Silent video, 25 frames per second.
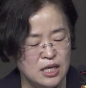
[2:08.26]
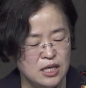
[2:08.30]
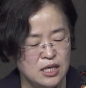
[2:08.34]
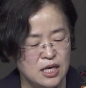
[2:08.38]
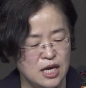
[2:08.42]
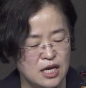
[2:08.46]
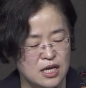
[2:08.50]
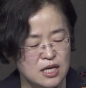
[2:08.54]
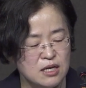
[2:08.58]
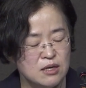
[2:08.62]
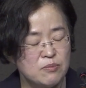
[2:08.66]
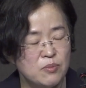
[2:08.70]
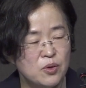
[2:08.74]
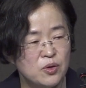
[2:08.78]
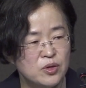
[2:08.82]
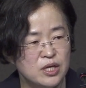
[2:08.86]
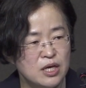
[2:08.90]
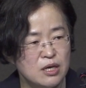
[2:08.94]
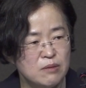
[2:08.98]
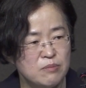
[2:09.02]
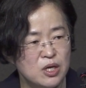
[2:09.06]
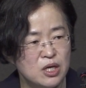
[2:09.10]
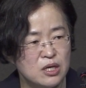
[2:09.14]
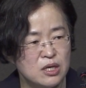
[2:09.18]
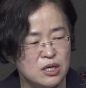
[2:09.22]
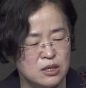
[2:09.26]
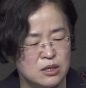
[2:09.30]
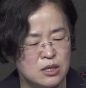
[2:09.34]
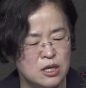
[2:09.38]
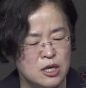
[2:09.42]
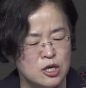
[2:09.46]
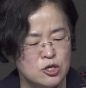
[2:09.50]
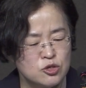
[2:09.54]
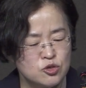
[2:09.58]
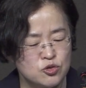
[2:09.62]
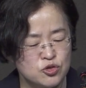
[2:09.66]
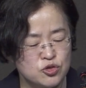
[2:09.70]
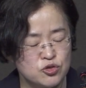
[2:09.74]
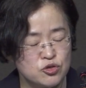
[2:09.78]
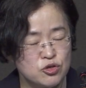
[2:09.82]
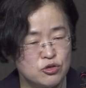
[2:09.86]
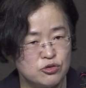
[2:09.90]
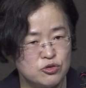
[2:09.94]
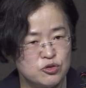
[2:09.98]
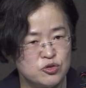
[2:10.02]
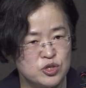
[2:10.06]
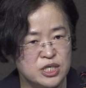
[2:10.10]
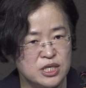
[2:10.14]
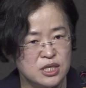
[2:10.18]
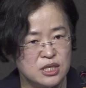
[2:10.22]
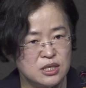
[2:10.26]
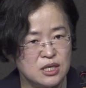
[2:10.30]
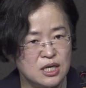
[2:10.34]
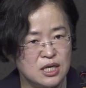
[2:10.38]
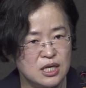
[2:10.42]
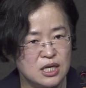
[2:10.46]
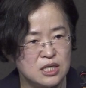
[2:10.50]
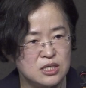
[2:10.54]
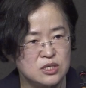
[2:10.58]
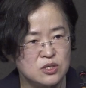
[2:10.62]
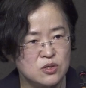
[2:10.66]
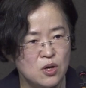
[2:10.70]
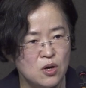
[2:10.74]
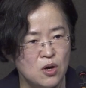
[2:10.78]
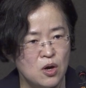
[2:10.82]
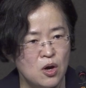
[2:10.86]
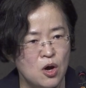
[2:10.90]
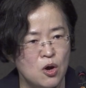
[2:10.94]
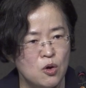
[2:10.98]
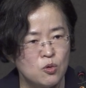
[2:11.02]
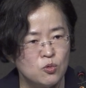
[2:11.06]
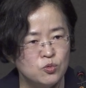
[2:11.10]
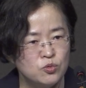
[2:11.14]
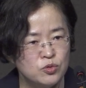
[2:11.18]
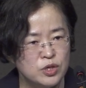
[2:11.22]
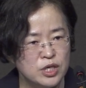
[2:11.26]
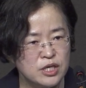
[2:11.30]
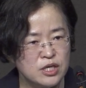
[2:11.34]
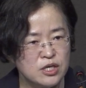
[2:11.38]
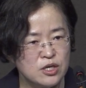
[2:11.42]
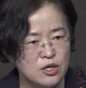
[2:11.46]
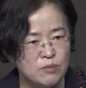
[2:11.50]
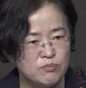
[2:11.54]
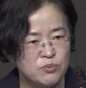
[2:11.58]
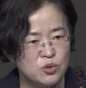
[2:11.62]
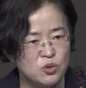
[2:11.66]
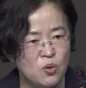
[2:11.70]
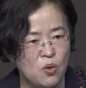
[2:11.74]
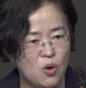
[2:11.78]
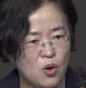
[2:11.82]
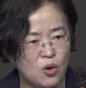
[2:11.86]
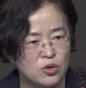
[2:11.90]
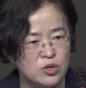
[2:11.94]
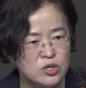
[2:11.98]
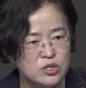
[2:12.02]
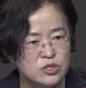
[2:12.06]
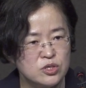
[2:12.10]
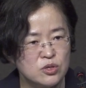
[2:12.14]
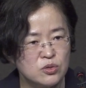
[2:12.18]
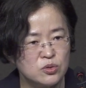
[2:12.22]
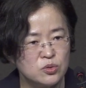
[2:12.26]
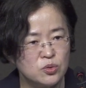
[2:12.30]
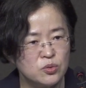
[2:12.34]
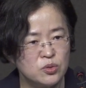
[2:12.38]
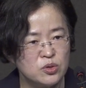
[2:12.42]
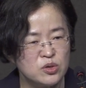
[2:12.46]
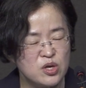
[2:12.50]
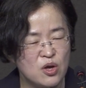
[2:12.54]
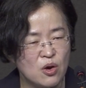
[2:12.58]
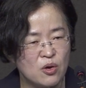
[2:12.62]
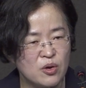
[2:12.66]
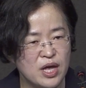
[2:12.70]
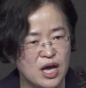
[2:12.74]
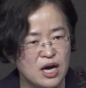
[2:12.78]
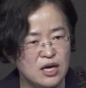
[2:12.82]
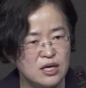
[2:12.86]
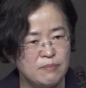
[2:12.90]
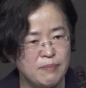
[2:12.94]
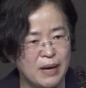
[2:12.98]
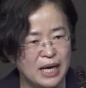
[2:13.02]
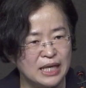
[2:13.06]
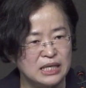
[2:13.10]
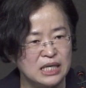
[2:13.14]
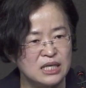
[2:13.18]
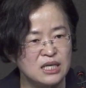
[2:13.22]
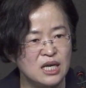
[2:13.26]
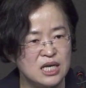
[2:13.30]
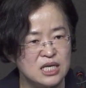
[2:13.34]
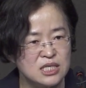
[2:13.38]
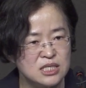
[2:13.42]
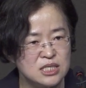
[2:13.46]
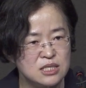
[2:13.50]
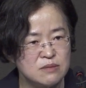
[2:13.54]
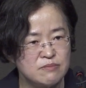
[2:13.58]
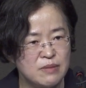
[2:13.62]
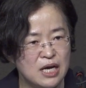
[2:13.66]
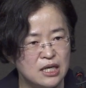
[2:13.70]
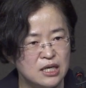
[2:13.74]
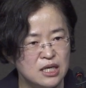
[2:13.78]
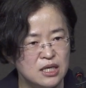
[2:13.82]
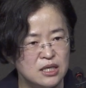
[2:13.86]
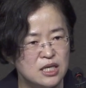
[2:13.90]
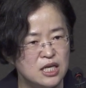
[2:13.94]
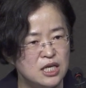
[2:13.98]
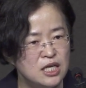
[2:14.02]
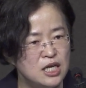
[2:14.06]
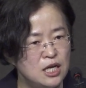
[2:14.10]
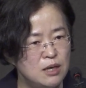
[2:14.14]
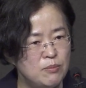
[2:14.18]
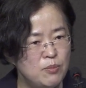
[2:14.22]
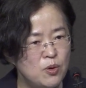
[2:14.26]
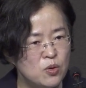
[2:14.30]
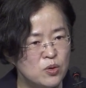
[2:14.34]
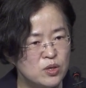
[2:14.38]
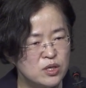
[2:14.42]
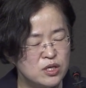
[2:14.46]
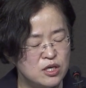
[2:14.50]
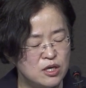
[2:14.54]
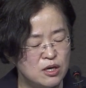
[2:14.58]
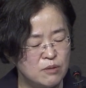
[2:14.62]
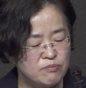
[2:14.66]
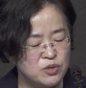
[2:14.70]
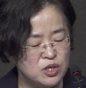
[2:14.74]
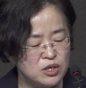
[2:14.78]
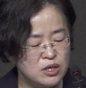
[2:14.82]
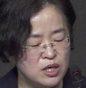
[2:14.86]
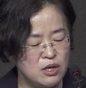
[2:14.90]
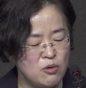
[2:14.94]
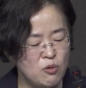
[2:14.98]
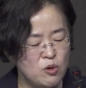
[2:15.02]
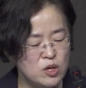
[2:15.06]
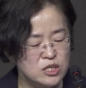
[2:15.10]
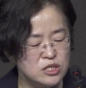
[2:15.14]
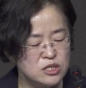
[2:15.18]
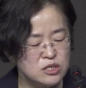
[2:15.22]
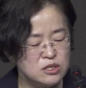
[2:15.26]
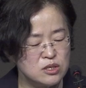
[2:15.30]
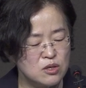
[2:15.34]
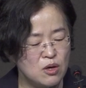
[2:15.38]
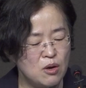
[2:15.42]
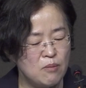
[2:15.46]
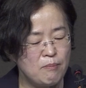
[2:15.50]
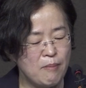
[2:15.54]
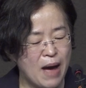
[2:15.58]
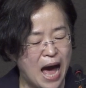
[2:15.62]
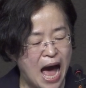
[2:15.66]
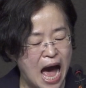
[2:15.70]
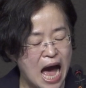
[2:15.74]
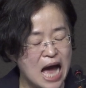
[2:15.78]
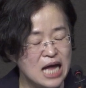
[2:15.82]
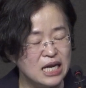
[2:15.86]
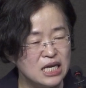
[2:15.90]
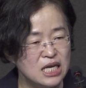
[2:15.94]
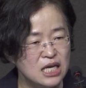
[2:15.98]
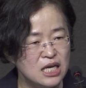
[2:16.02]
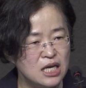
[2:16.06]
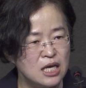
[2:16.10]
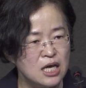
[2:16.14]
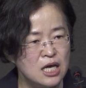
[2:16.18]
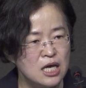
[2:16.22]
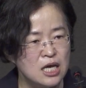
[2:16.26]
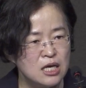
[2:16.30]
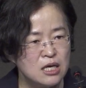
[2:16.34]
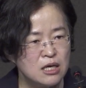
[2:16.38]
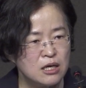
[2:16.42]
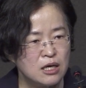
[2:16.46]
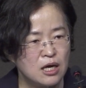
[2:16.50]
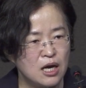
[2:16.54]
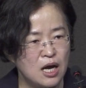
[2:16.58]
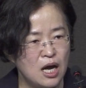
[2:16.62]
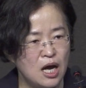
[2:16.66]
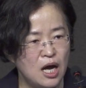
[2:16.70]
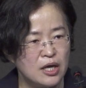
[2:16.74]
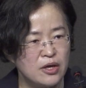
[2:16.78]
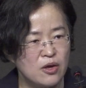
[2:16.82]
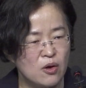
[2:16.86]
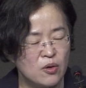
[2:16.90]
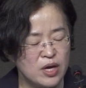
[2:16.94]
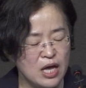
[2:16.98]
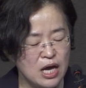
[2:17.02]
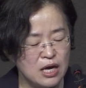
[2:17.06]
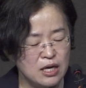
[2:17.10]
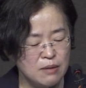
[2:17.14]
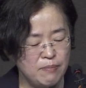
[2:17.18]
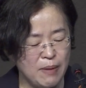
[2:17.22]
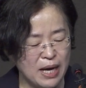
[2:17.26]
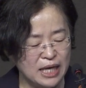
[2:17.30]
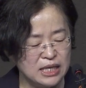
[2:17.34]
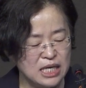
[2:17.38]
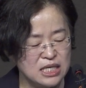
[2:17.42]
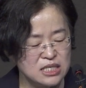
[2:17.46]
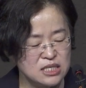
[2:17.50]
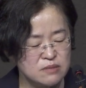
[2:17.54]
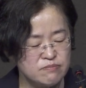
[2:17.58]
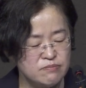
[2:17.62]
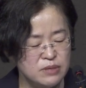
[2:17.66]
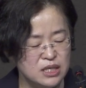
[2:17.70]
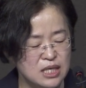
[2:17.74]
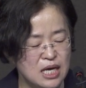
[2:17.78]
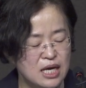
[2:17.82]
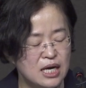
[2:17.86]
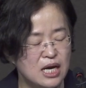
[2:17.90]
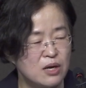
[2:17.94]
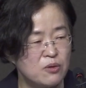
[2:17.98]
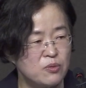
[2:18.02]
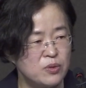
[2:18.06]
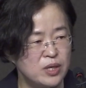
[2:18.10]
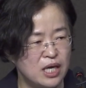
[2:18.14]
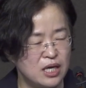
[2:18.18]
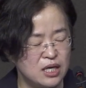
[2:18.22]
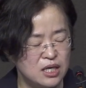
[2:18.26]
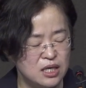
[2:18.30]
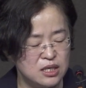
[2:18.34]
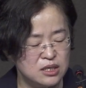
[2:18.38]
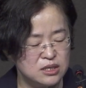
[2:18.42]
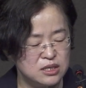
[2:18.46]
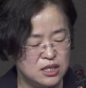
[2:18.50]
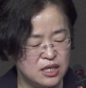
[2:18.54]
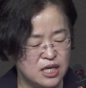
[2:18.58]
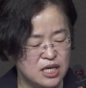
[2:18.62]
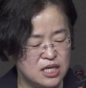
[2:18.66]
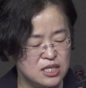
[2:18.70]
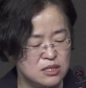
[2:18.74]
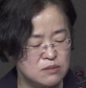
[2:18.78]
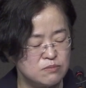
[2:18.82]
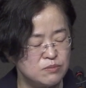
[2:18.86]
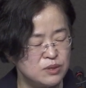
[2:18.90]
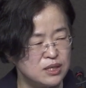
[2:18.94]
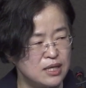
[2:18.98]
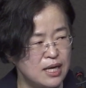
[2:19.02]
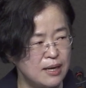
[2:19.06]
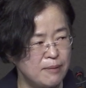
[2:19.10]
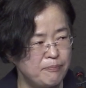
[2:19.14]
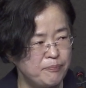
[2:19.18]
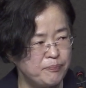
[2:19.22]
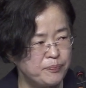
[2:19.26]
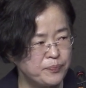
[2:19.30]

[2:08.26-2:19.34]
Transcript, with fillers: 이 얘기는 뭐냐면은 수출 규제에 따라서 우리 기업도 어느 정도는 영향을 받았겠지만은 일본 기업들이 훨씬 더 많이 그러니까 영향을 받았습니다라고 얘기를 드리겠습니다.